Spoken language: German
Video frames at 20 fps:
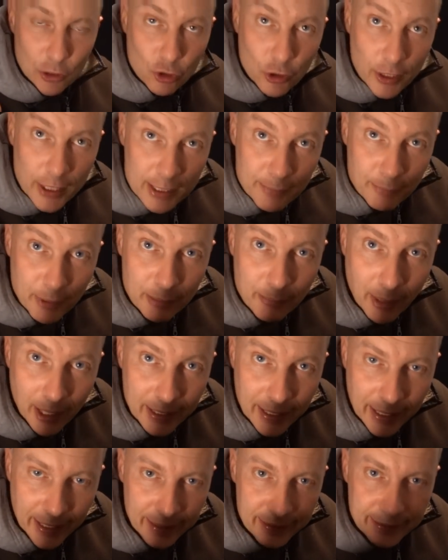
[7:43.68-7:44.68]
das schließt mit
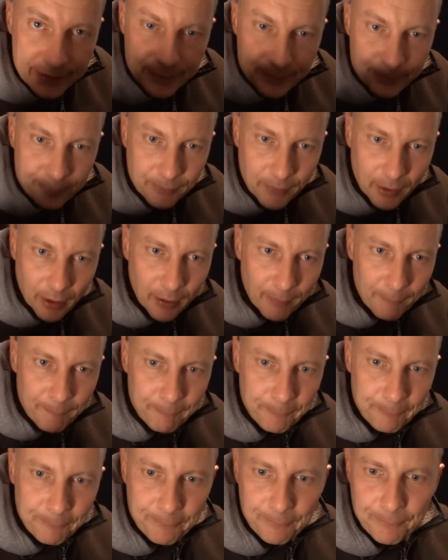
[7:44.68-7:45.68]
Magnet. Na?
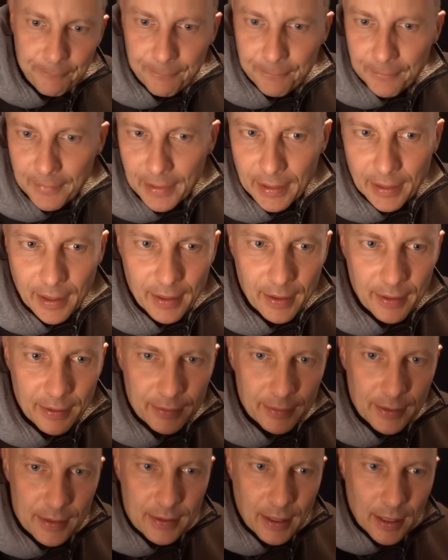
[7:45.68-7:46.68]

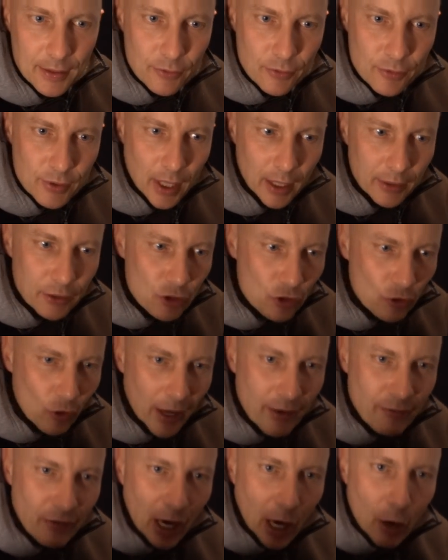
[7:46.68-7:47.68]
Das kann sozusagen nicht so
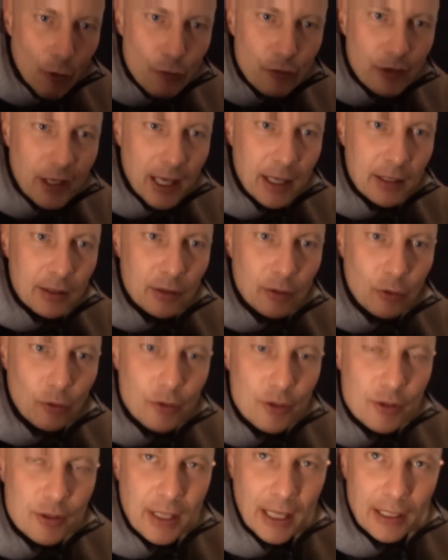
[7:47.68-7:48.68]
einfach aufgehen
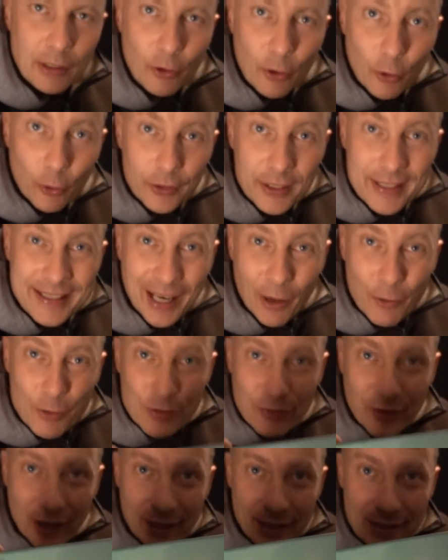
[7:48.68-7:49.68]
und es kann auch nichts
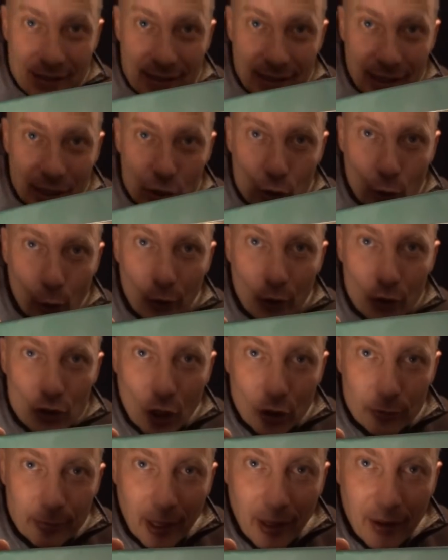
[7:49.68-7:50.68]
rausfallen. Das ist ja das Schöne.
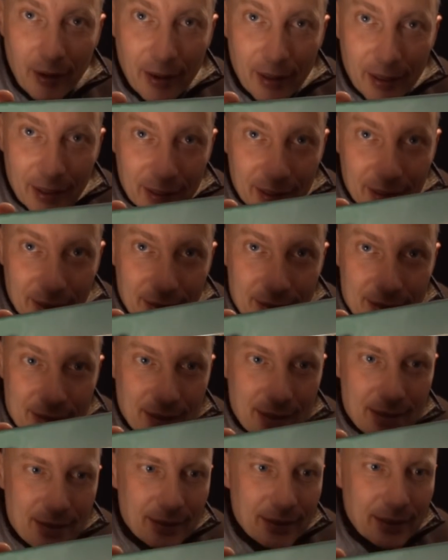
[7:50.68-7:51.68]
Schaut mal, die
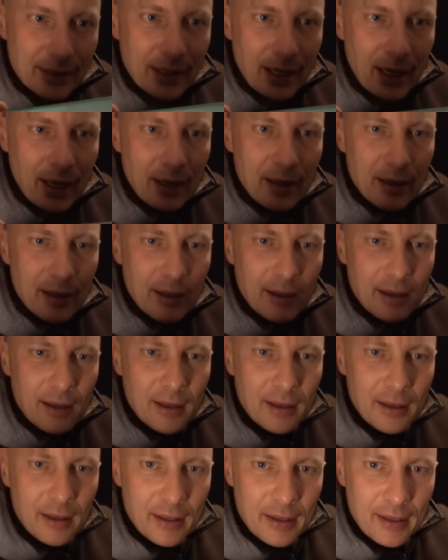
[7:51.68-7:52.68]
sind jetzt hier drinnen.
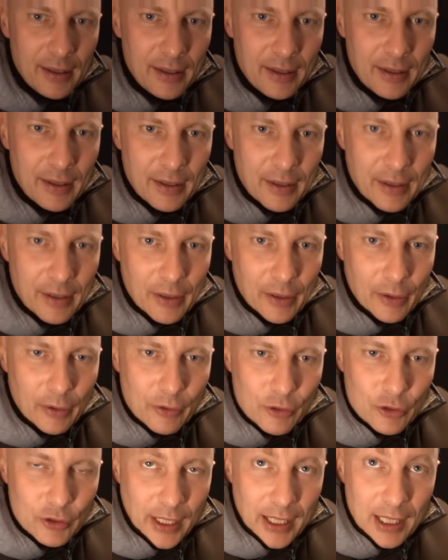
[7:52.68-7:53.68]

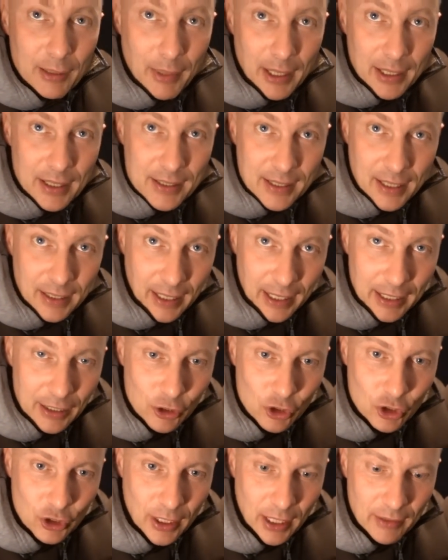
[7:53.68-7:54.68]
Und ich denke mal, das geht
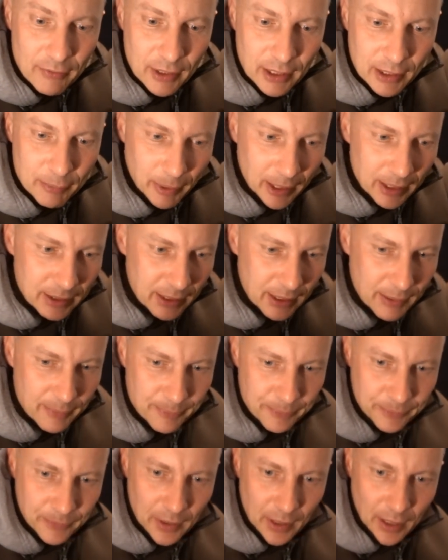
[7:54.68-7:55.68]
ähnlich eh schnell wie bei
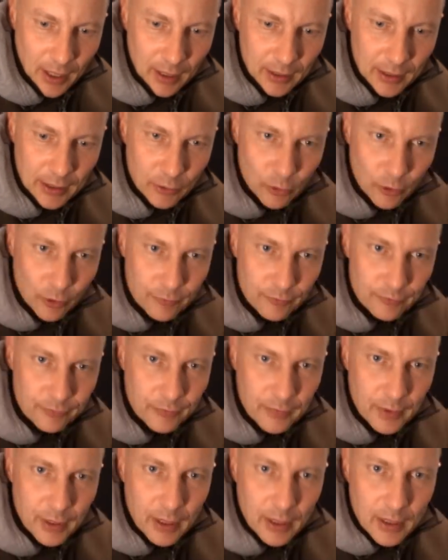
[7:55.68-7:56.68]
dem Raclette-Ofen.
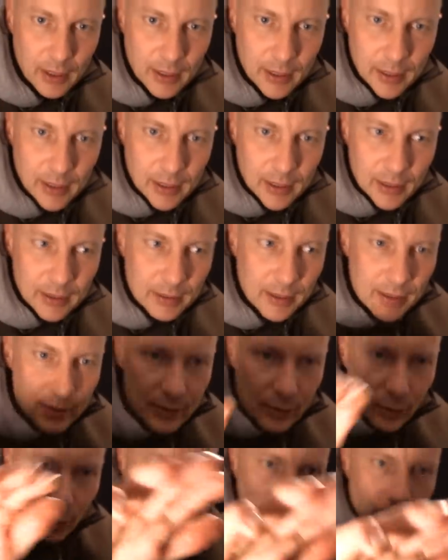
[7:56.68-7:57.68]

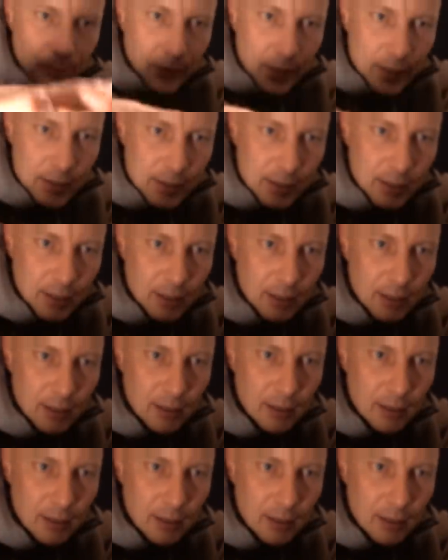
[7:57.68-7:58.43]
Dass hier oben das...